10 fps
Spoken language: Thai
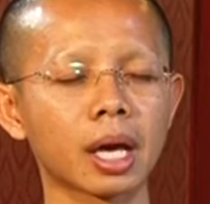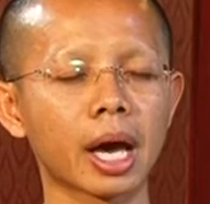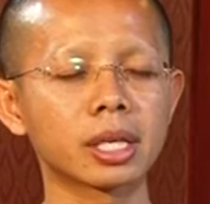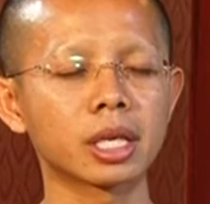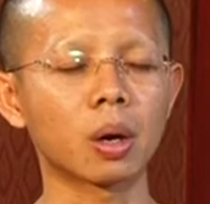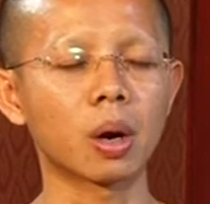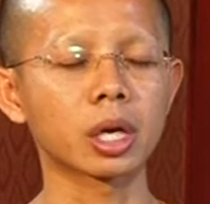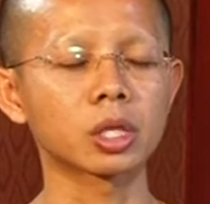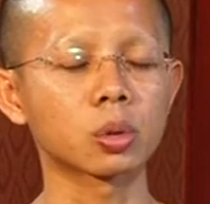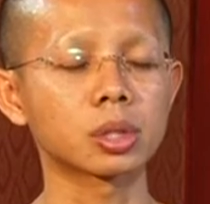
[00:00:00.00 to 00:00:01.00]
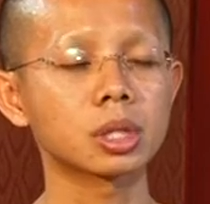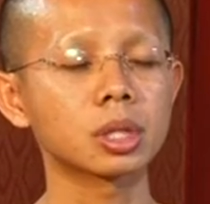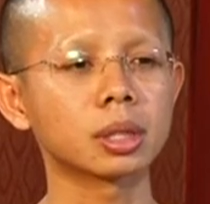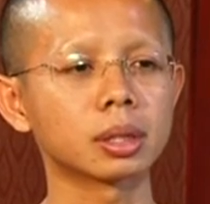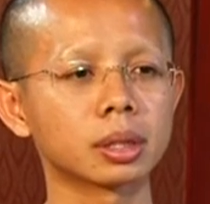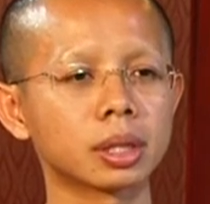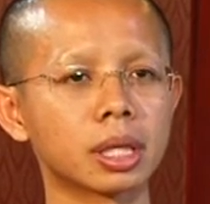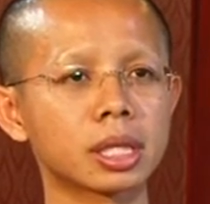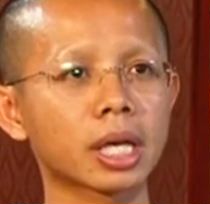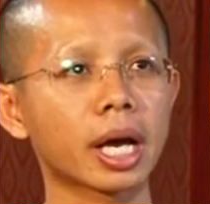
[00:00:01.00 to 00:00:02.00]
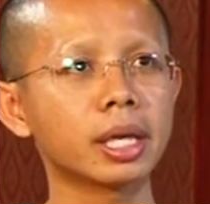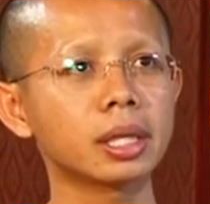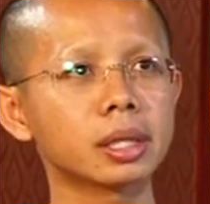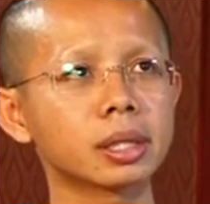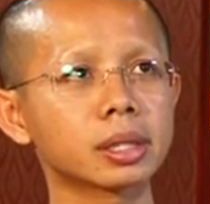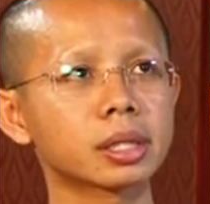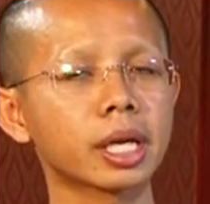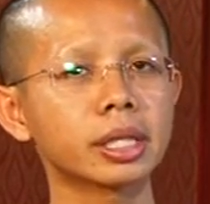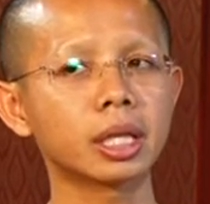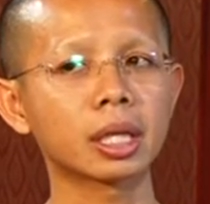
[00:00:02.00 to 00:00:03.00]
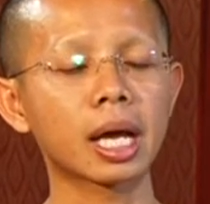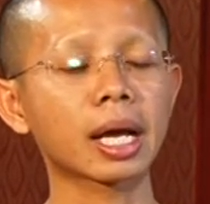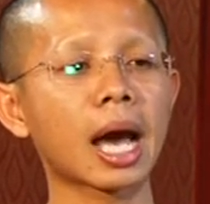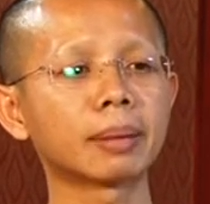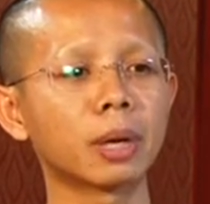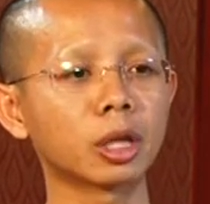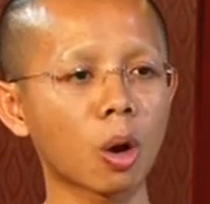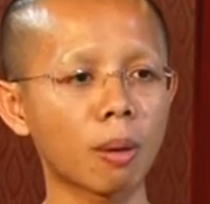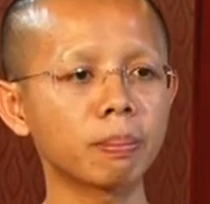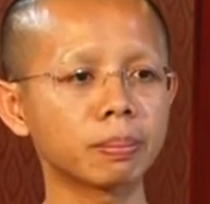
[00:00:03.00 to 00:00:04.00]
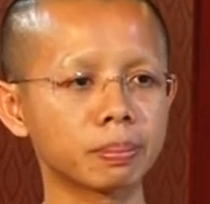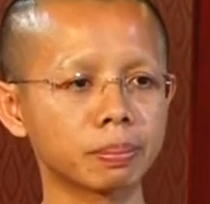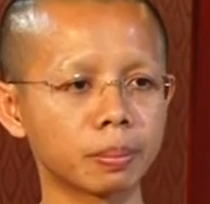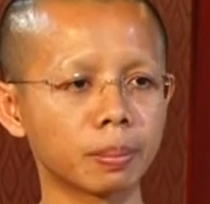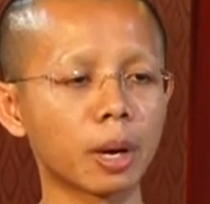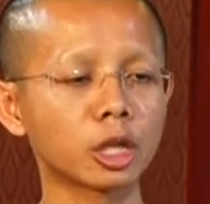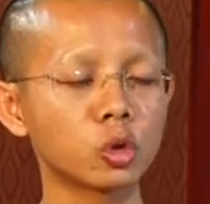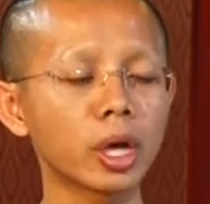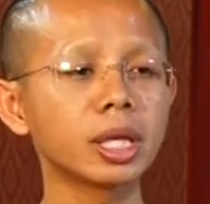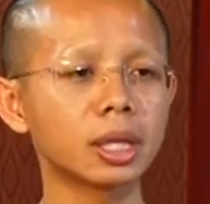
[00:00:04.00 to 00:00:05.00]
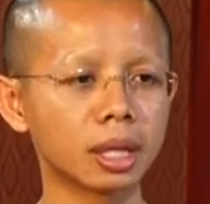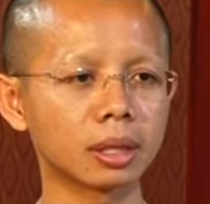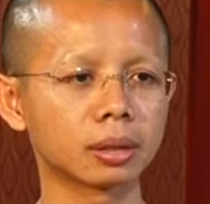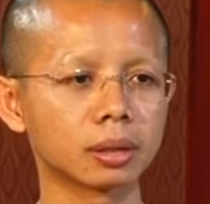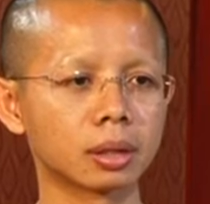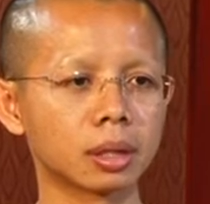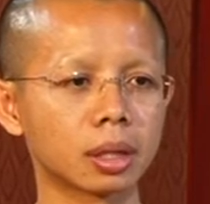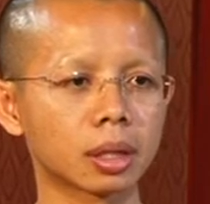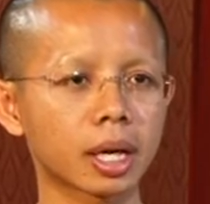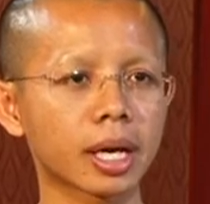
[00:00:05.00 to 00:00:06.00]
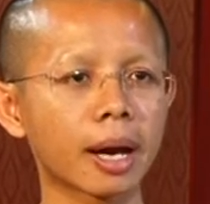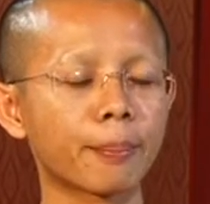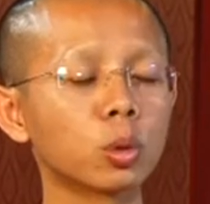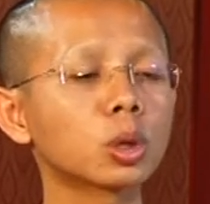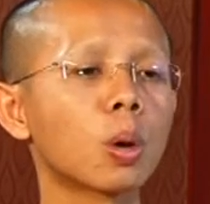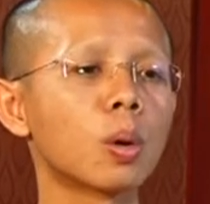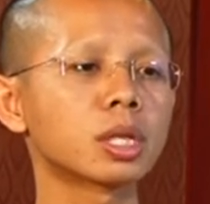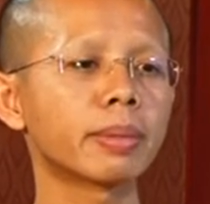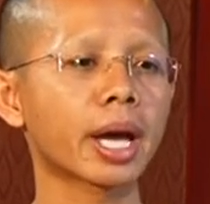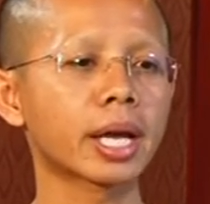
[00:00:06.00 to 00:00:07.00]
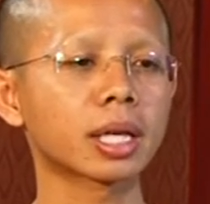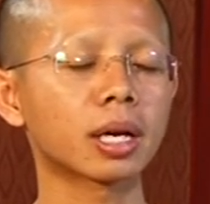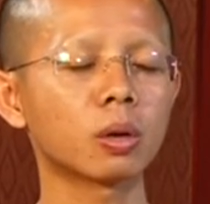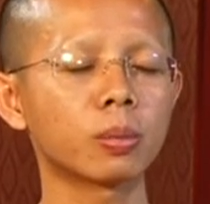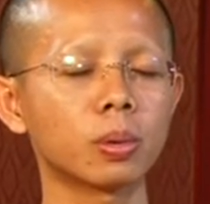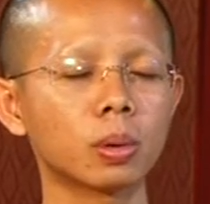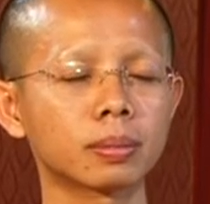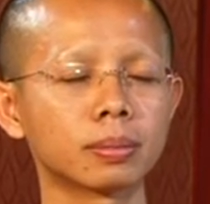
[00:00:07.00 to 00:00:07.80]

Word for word: หายใจออกสดชื่น ใช้ใช้จินตนาการมาน้อมมาช่วยนิดนึงคล้ายๆกับพุทโธใช่ไหมหายใจเข้าเราพุท